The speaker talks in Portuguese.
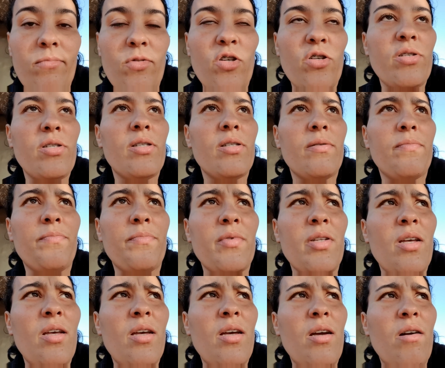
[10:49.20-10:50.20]
Nossa,
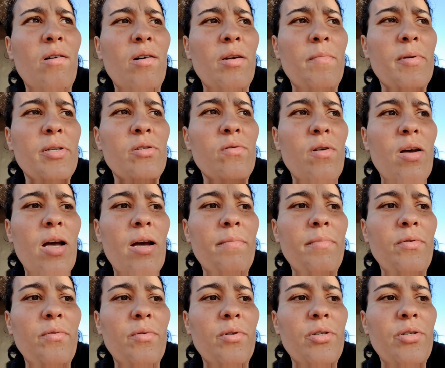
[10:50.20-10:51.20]
a hora passou
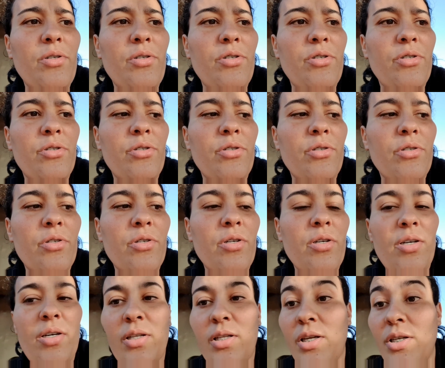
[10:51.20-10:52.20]
rápido hoje.
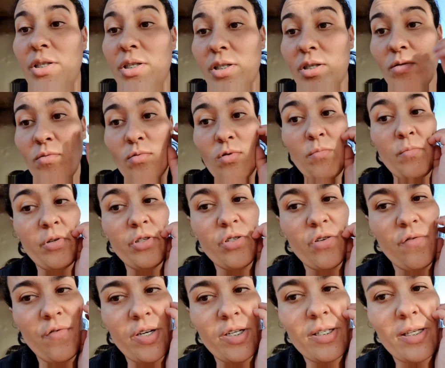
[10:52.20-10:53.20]
E tem dias que eu não tô muito
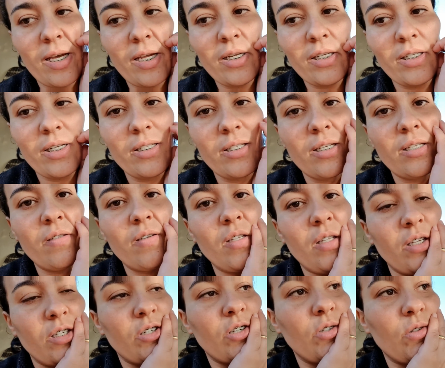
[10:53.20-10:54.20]
de conversar, né, gente? Vocês veem,
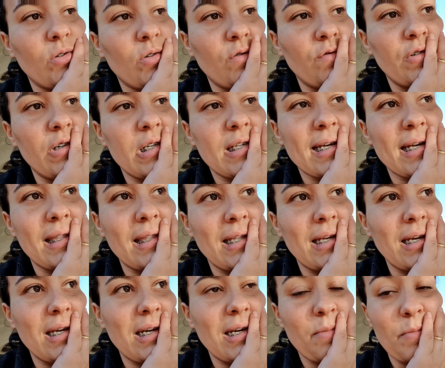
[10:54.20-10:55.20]
tem dia que eu tô
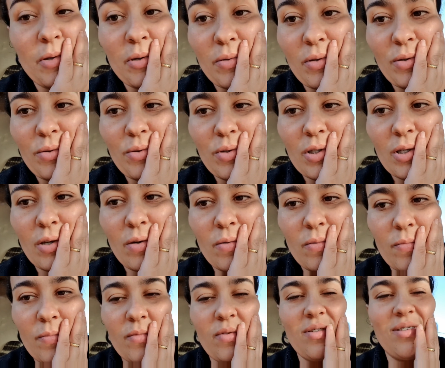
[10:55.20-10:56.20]
conversadeira, que meu Deus do céu.